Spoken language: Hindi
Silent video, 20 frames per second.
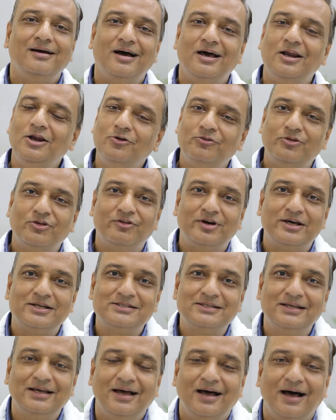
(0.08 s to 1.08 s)
हेलो
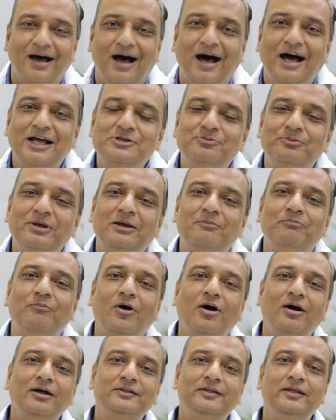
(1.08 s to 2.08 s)
व्यूवर्स आज मैं एक
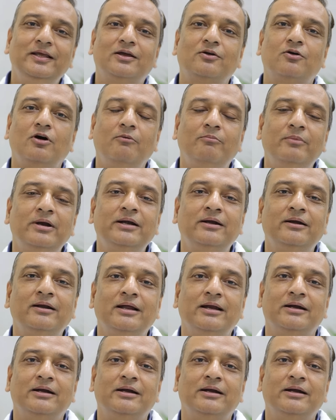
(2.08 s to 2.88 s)
बहुत ही कॉमन